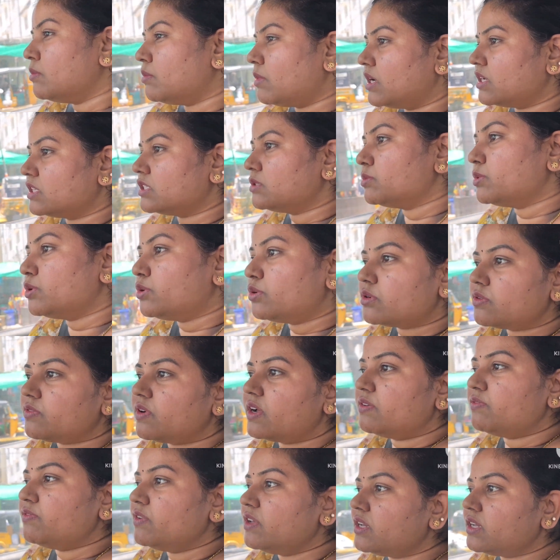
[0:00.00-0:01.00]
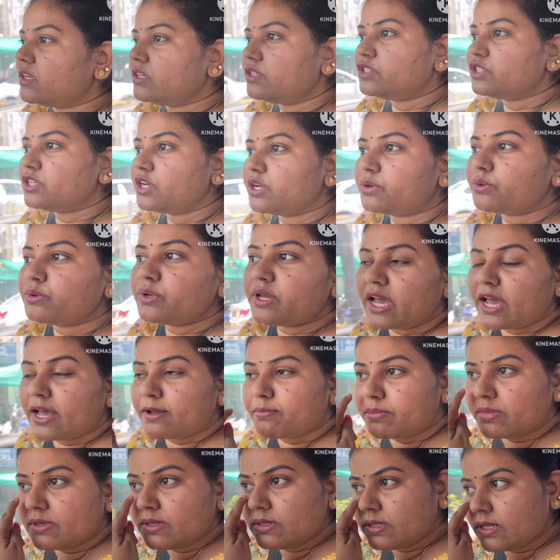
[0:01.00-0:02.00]
మ్యాక్సిమం ఒక వన్ వీక్ ఇచ్చారు
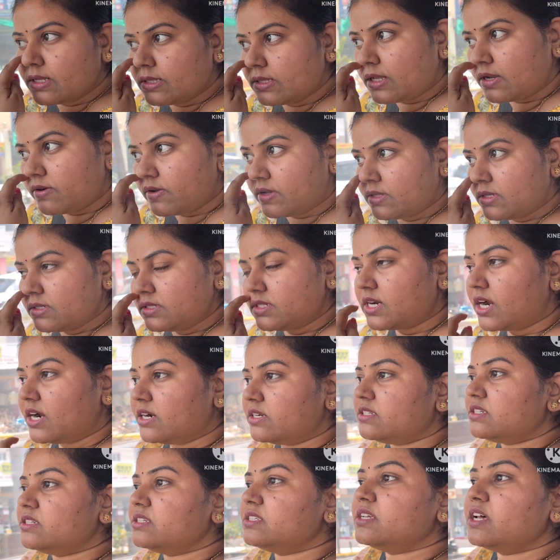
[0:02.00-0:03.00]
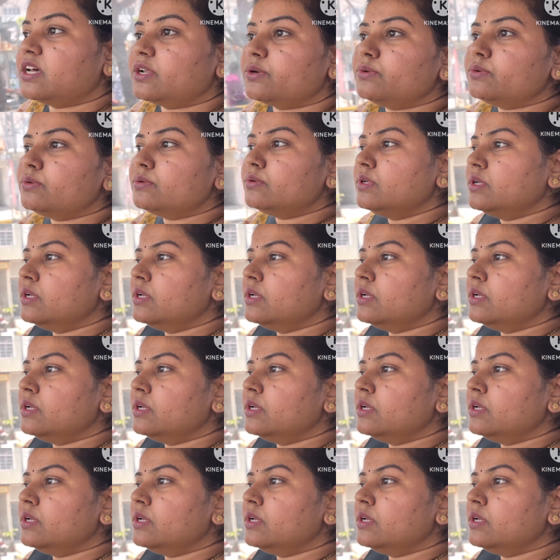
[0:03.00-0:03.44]
గ్యాప్ దాని తర్వాత స్టార్ట్ చేశారు